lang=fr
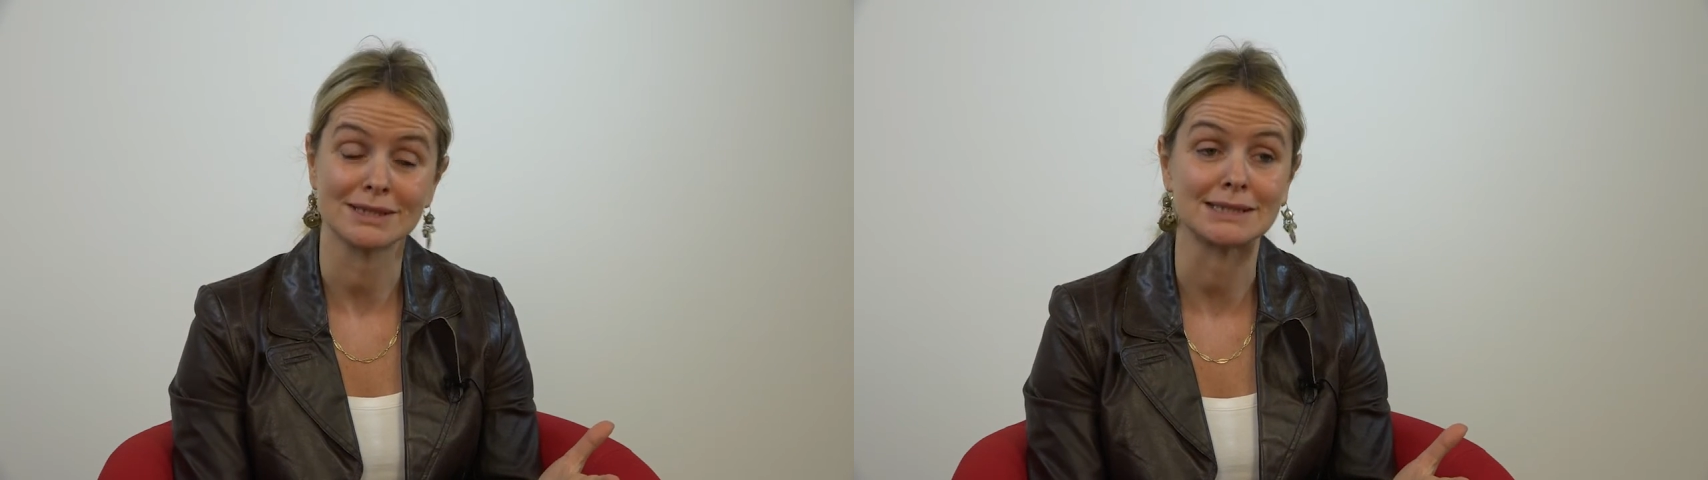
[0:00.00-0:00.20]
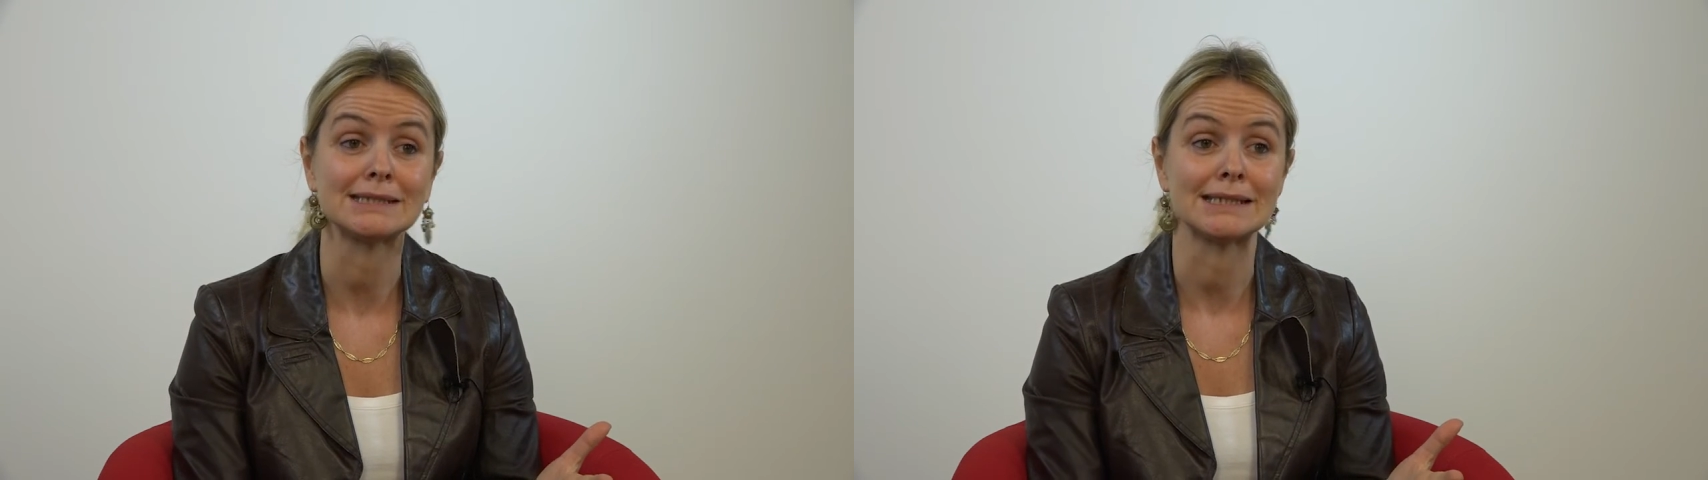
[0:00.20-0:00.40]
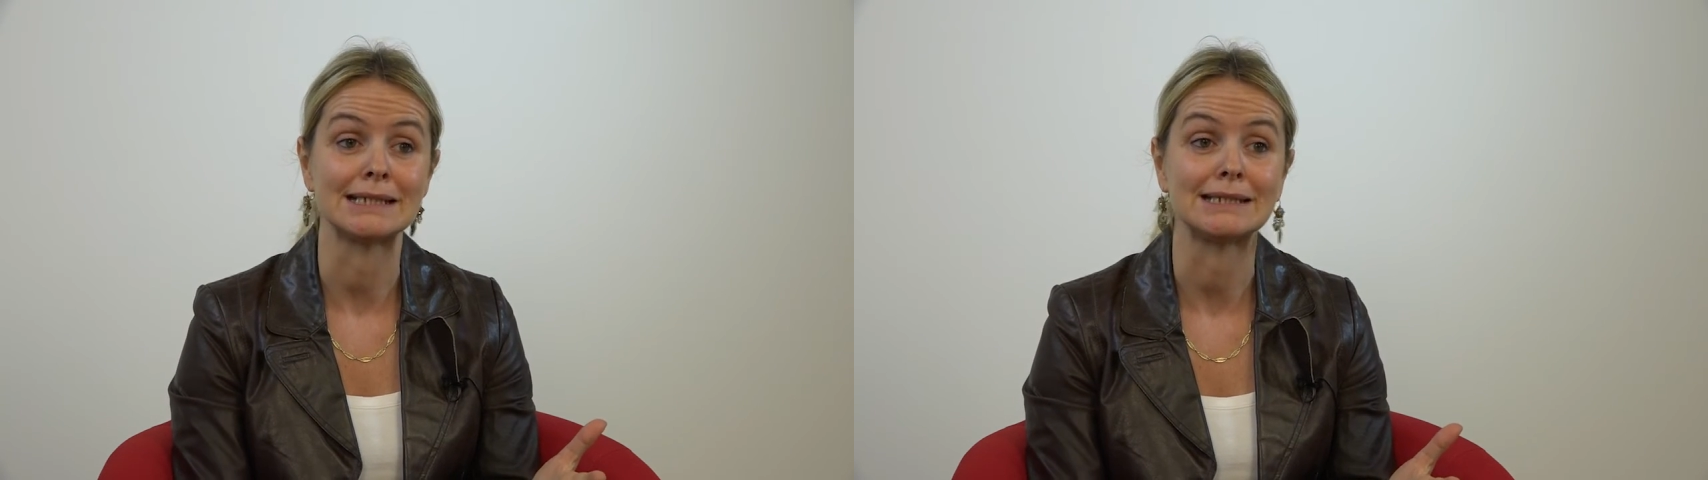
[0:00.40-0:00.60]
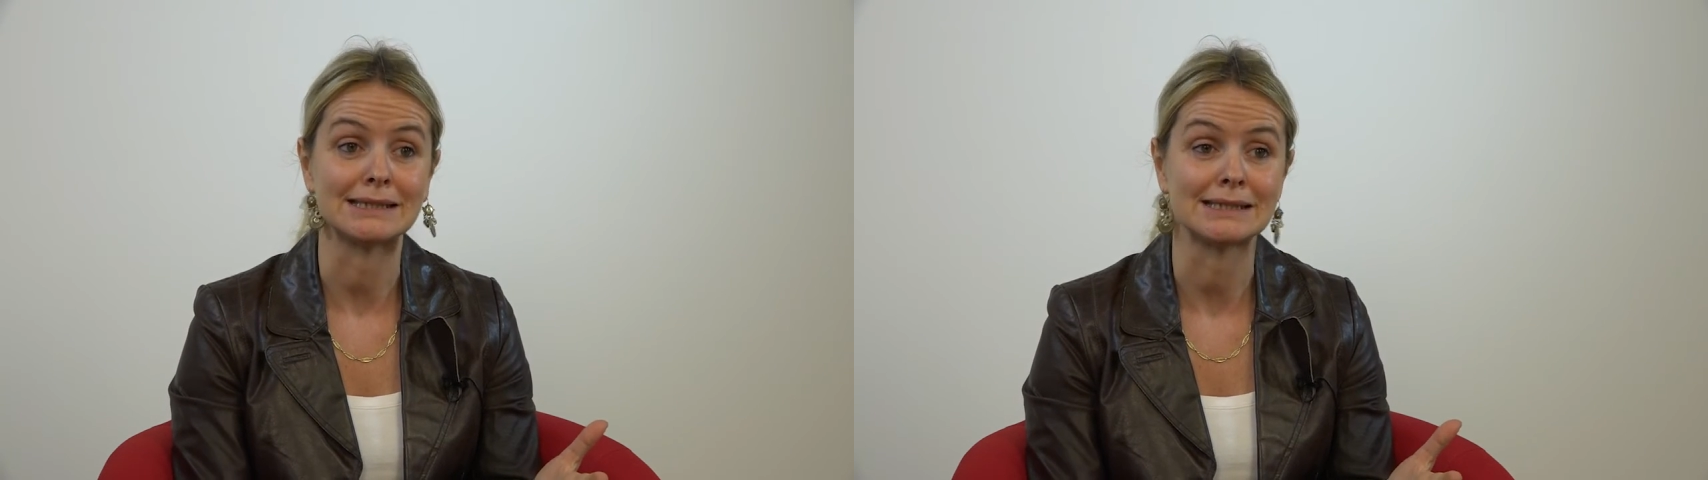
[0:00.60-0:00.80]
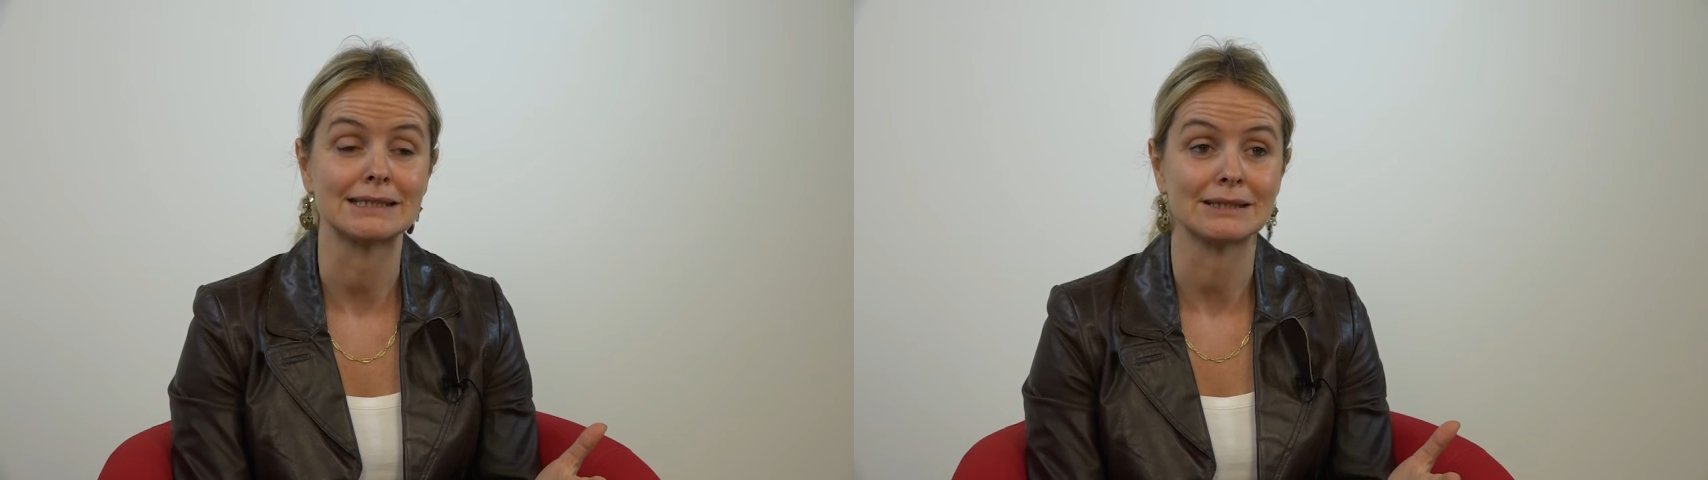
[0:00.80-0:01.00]
des
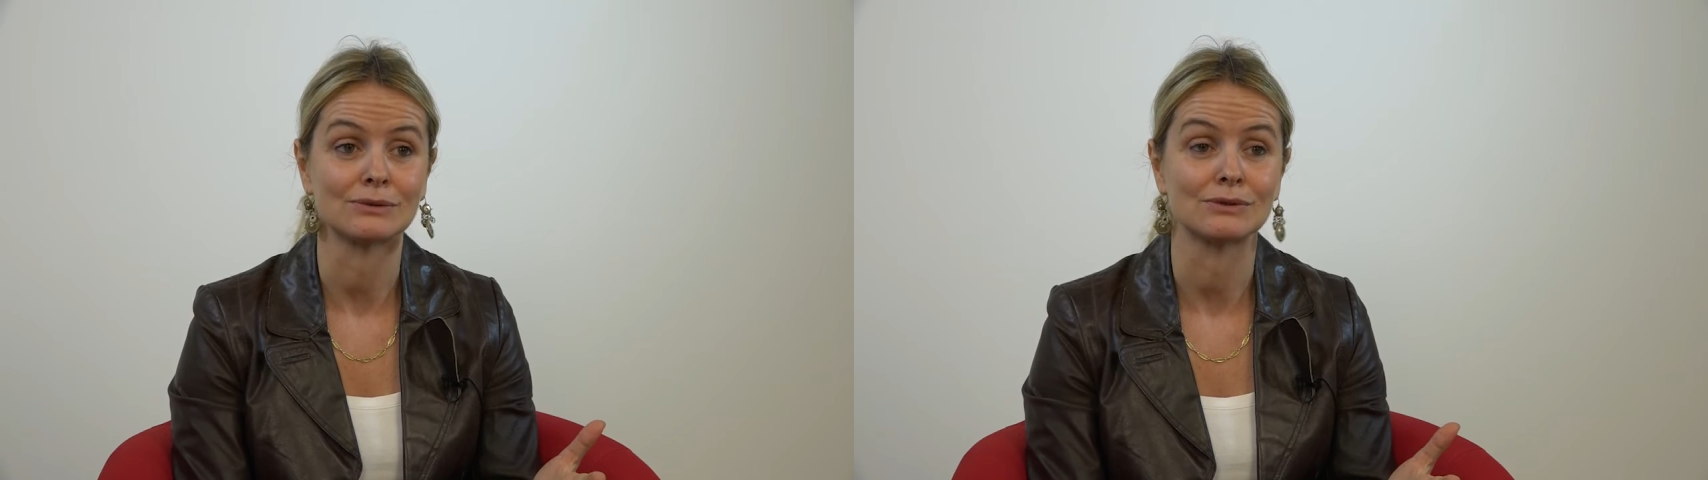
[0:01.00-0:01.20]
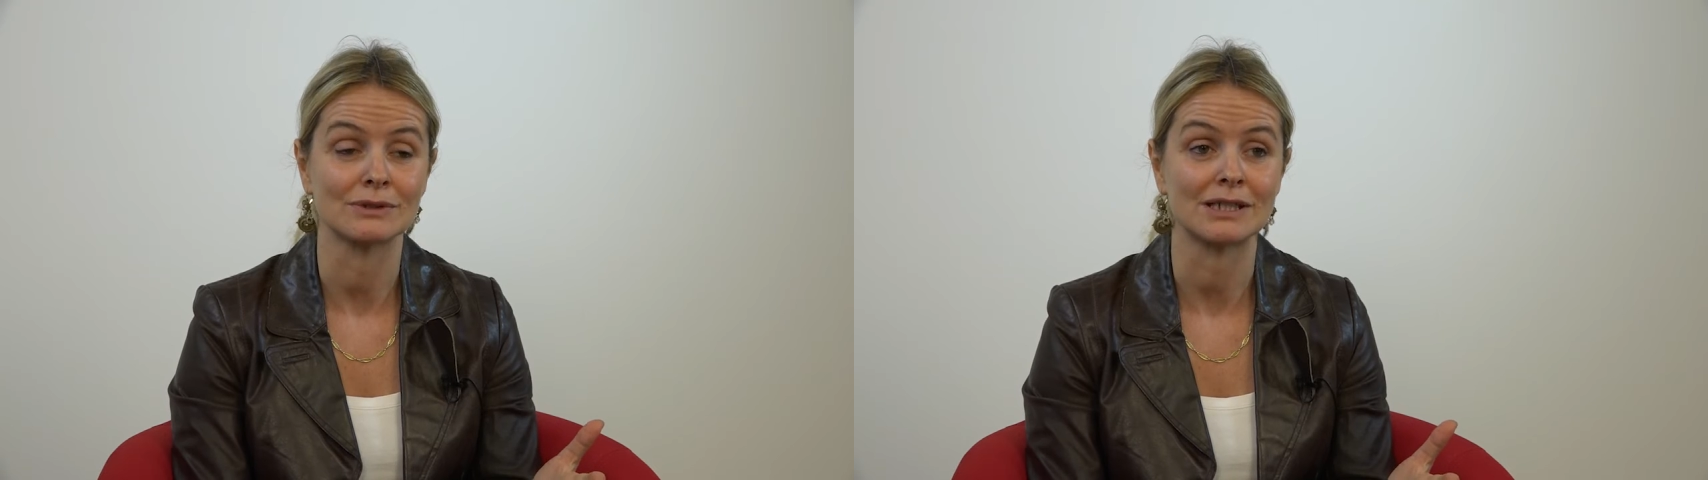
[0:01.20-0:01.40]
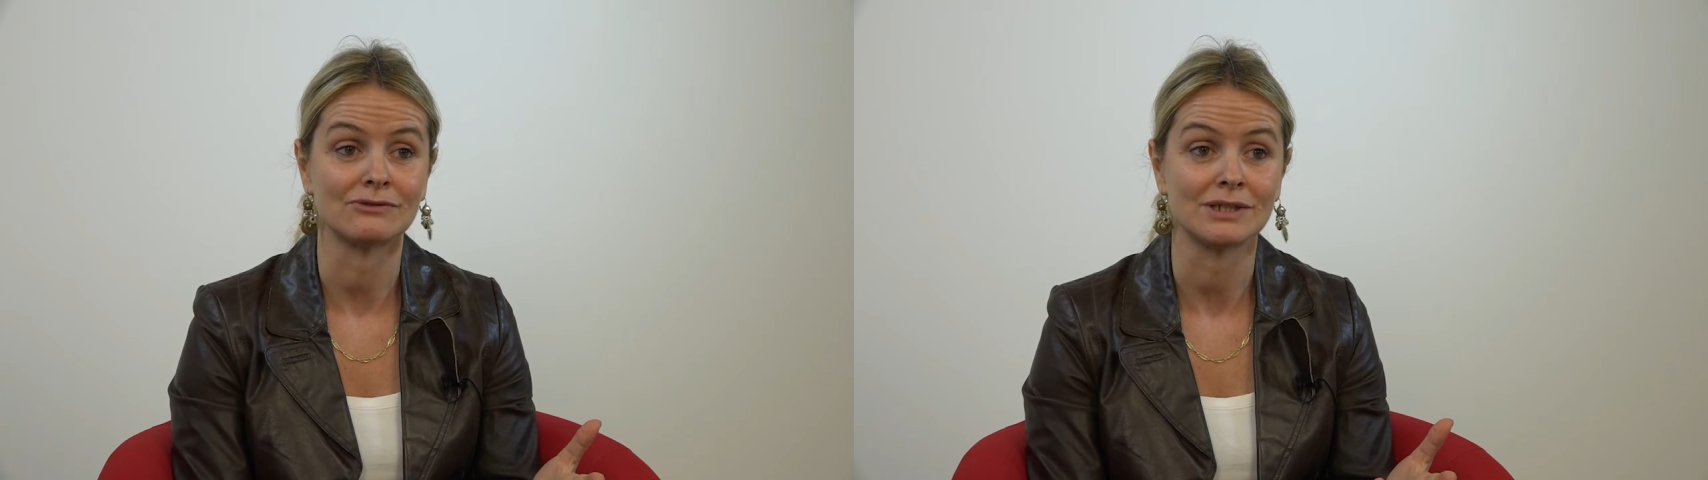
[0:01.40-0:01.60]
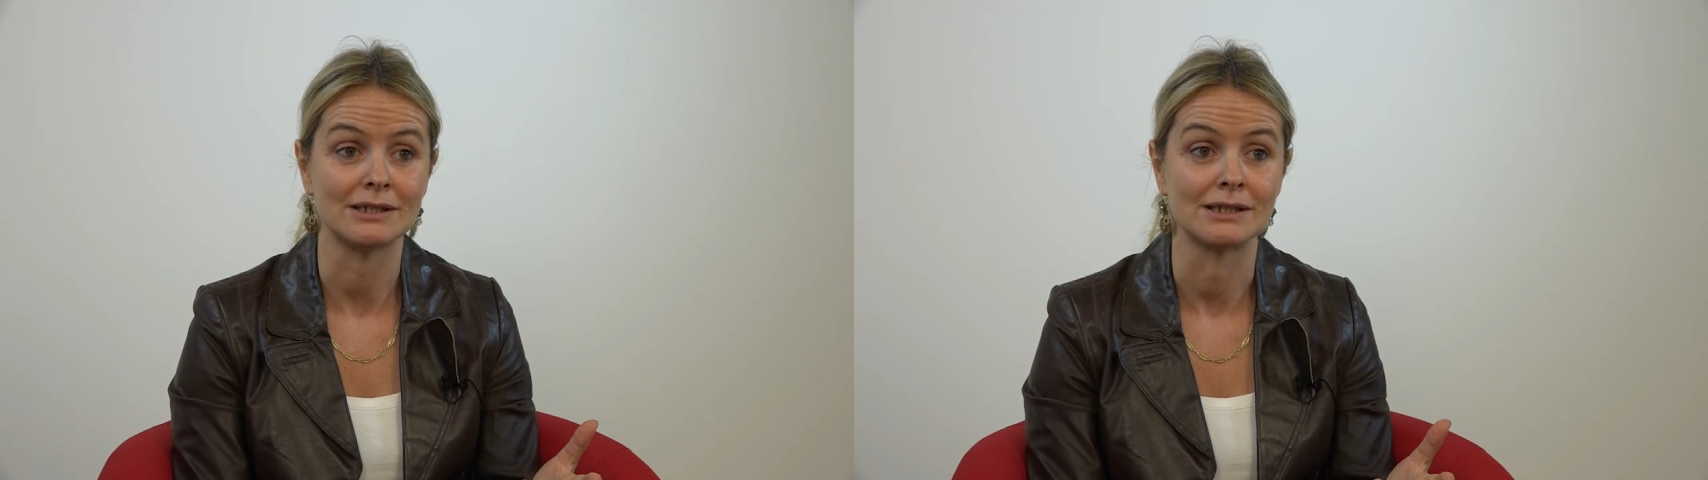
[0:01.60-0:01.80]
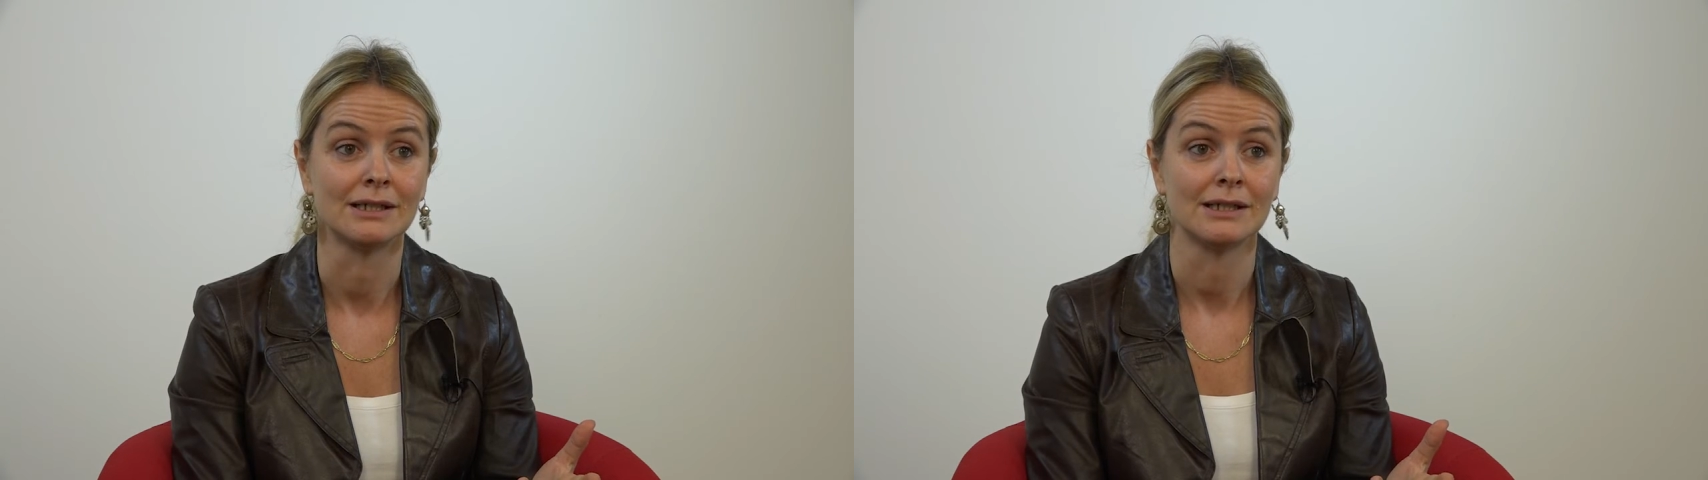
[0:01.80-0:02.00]
inégalités euh, dans la ville